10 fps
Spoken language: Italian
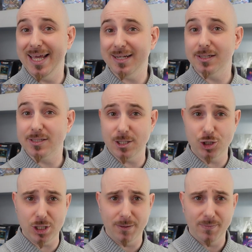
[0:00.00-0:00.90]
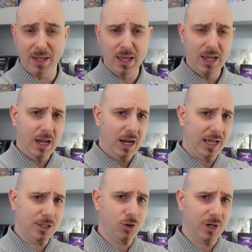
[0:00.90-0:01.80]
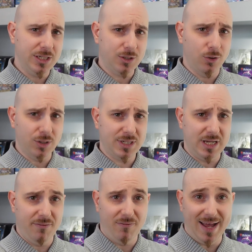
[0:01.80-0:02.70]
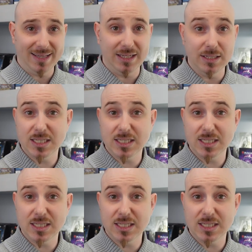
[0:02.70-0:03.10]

dei TCG, nei giorni scorsi, infatti,